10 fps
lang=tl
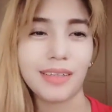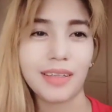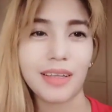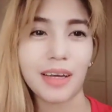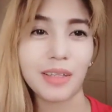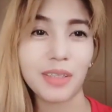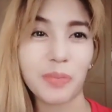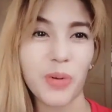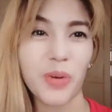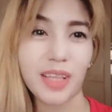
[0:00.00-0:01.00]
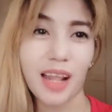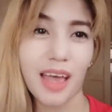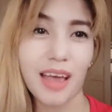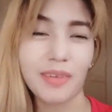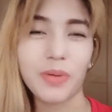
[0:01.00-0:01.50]
nakadisappoint
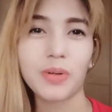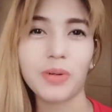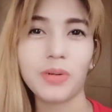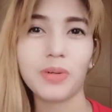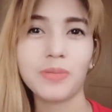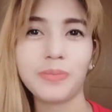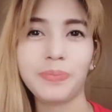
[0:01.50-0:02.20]
lang. Pero,